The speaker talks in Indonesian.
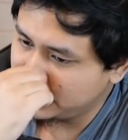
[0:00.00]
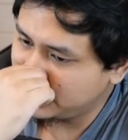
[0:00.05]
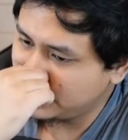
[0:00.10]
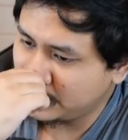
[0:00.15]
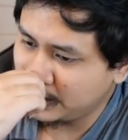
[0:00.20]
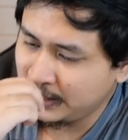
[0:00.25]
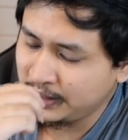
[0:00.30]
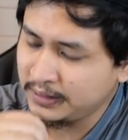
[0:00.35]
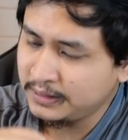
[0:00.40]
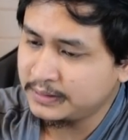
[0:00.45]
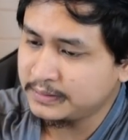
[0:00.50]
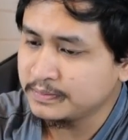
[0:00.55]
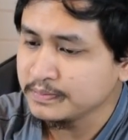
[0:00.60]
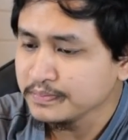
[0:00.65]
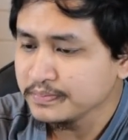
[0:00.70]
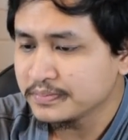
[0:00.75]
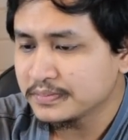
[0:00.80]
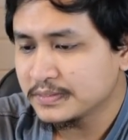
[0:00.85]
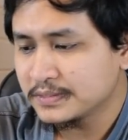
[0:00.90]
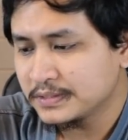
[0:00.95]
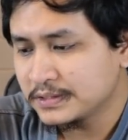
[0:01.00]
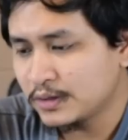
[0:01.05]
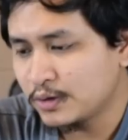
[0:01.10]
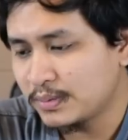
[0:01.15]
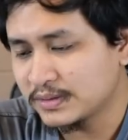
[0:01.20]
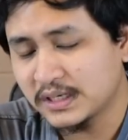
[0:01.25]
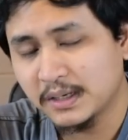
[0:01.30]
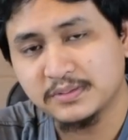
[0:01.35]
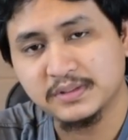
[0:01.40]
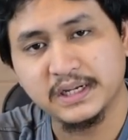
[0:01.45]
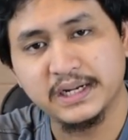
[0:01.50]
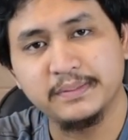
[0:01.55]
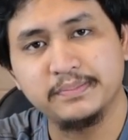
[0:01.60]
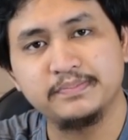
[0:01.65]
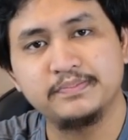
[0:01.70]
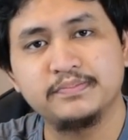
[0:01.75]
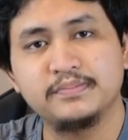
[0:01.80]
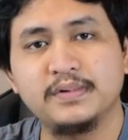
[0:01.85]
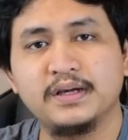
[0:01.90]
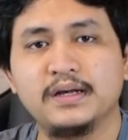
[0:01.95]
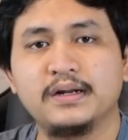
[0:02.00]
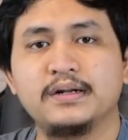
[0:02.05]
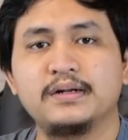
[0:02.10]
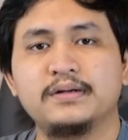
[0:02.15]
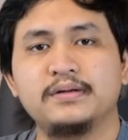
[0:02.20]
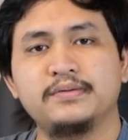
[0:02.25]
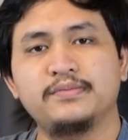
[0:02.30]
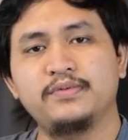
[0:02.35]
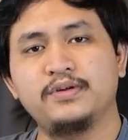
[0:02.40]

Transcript: Ya dah, jangan lupa subscribe biar